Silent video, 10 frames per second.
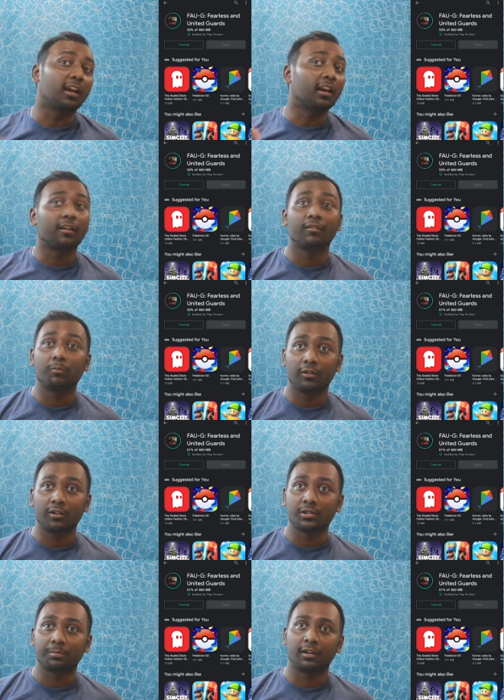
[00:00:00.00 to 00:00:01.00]
நல்லாவே
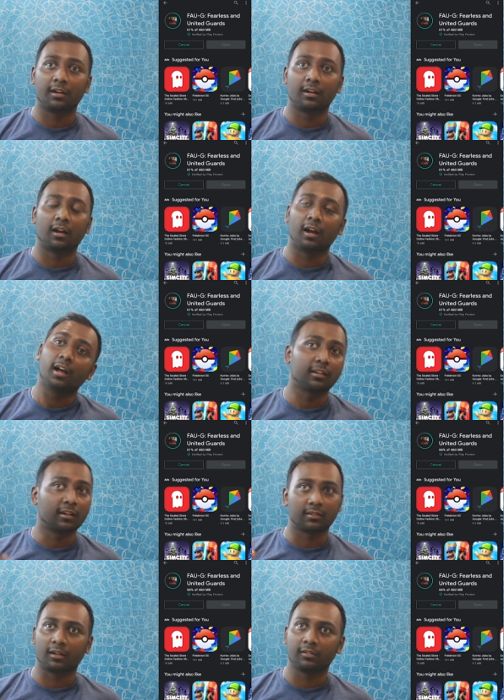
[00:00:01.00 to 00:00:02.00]
முயற்சி பண்ணியிருக்காங்க
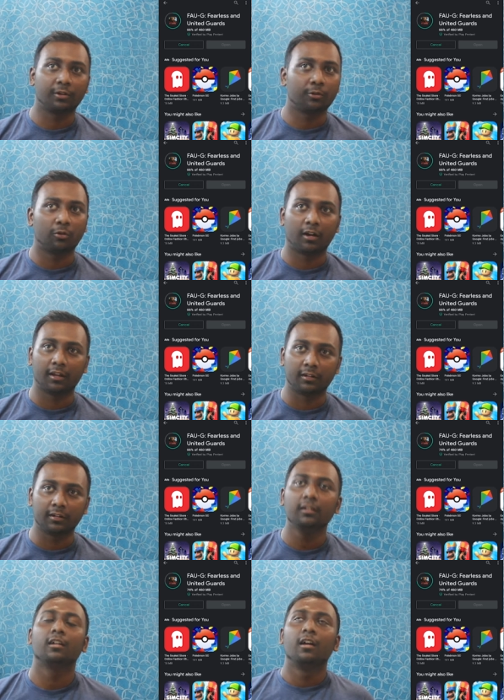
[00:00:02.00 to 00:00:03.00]
அதில் சக்சீடும் ஆயிருக்கு